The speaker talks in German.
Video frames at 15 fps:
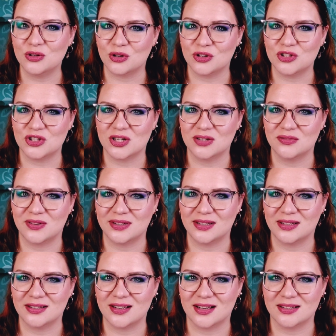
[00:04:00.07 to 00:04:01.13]
Deutschland
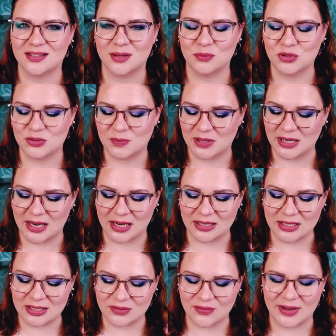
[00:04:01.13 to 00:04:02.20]
wandern kann. Da muss man gar
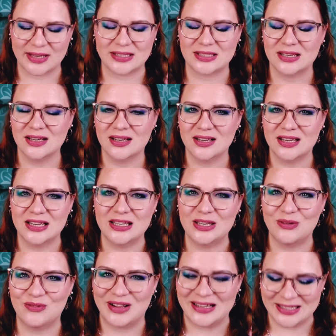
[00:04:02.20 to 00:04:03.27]
nicht weit in
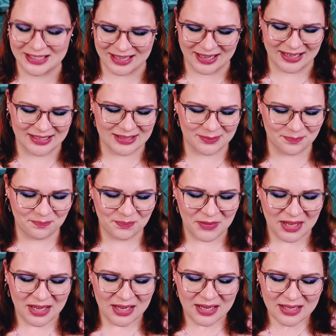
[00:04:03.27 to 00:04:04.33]
die Welt reisen.
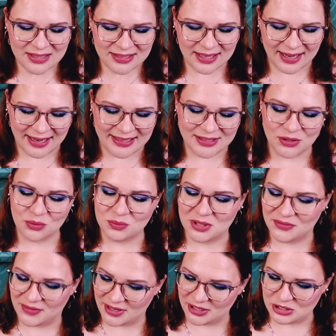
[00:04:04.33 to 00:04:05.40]
Die Reise um
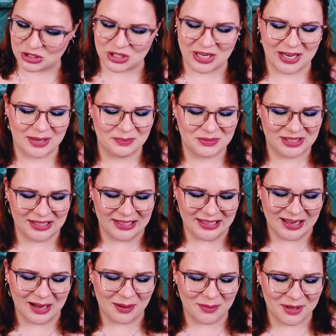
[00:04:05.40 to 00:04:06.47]
die Welt schreiben sie
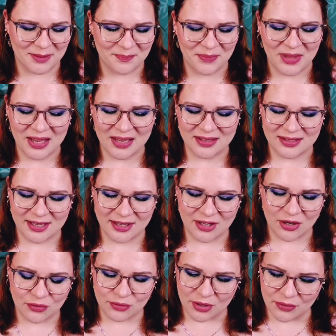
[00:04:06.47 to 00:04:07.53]
hier aber.
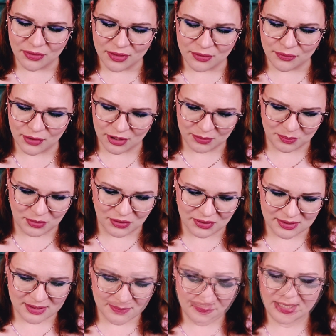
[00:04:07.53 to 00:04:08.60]
Deine Around the World
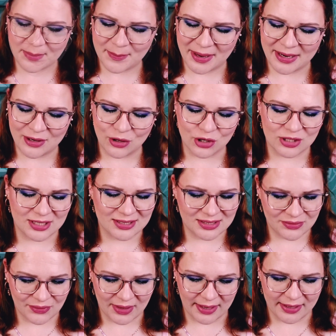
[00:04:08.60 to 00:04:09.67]
Box. Der Mai lockt
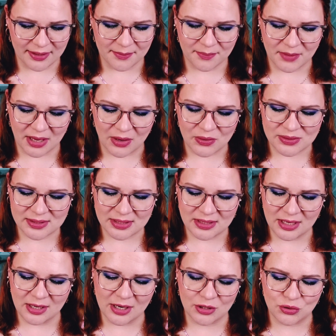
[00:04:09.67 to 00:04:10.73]
ins Freie. Raus in
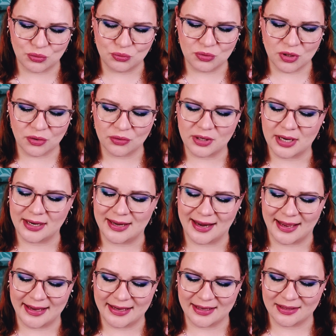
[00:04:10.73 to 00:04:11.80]
die Natur oder
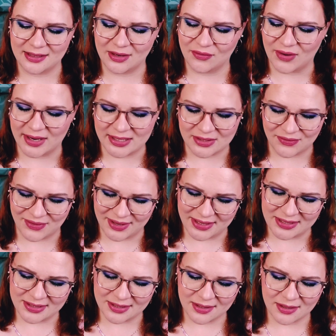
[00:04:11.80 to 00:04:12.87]
gleich in die weite
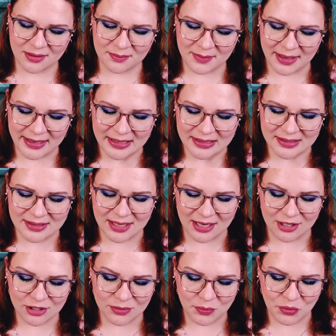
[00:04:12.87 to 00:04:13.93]
Welt. Im Mai ist
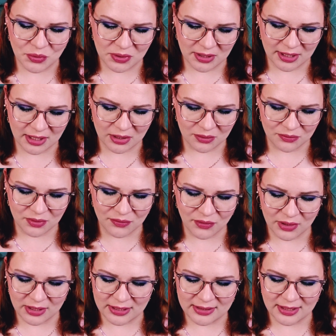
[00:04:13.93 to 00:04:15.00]
alles möglich, und wir
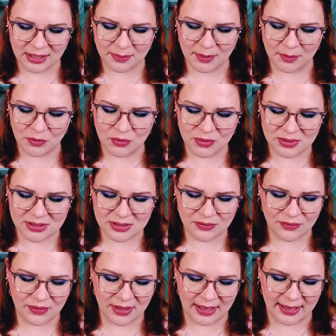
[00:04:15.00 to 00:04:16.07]
wollen dich beim kurzen
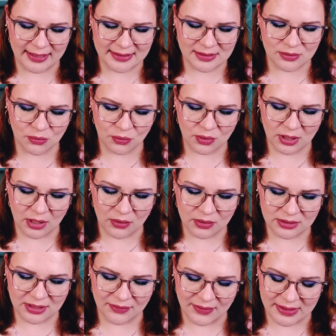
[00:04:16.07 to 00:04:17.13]
Verreisen oder auch
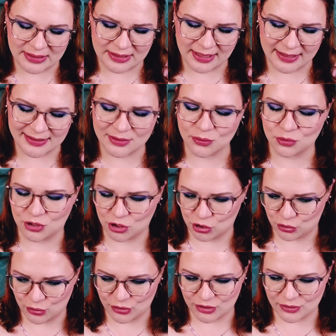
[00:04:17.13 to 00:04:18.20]
der Weltreise
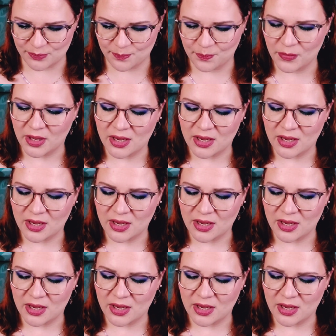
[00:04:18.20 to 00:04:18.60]
unterstützen